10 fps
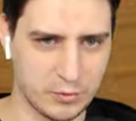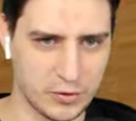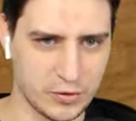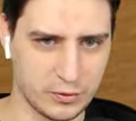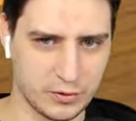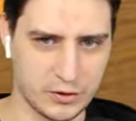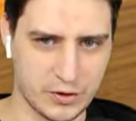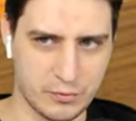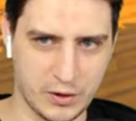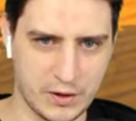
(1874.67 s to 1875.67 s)
еще на наш
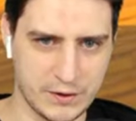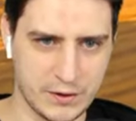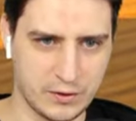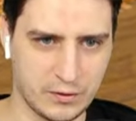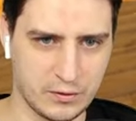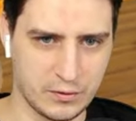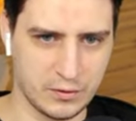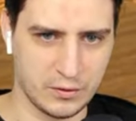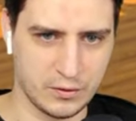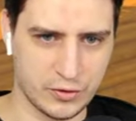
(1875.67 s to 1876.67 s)
магазин.
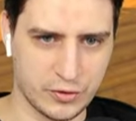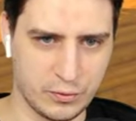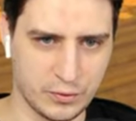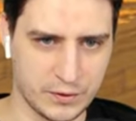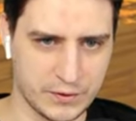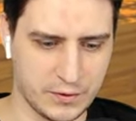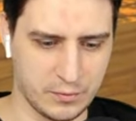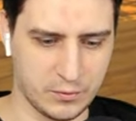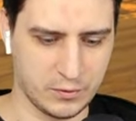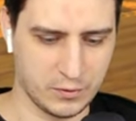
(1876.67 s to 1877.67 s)
Что у нас
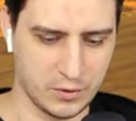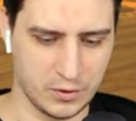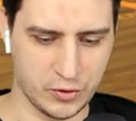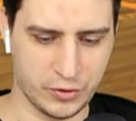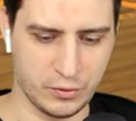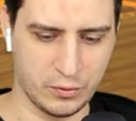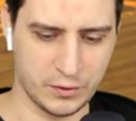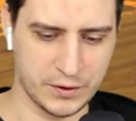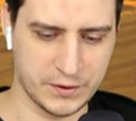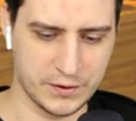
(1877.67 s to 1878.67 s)
там? Что у
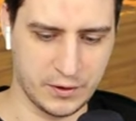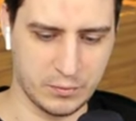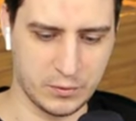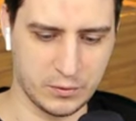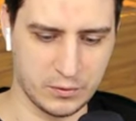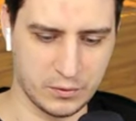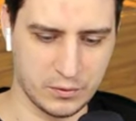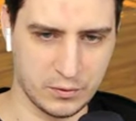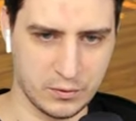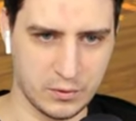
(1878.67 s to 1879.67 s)
нас там?
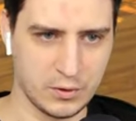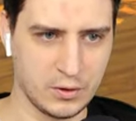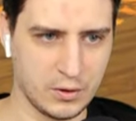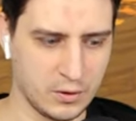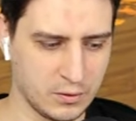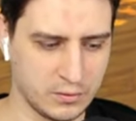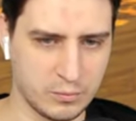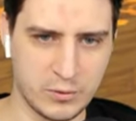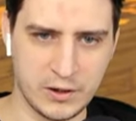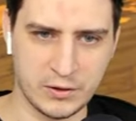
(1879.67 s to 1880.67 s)
Ну,
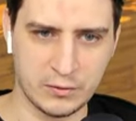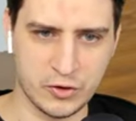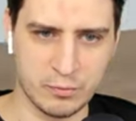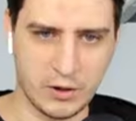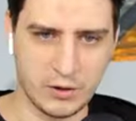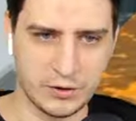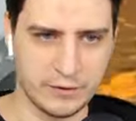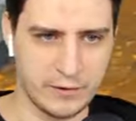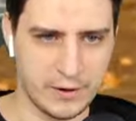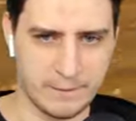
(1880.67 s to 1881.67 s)
блин, очень мало
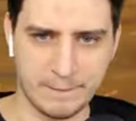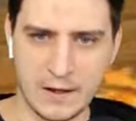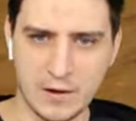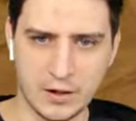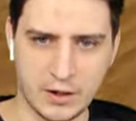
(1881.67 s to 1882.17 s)
товара. Я так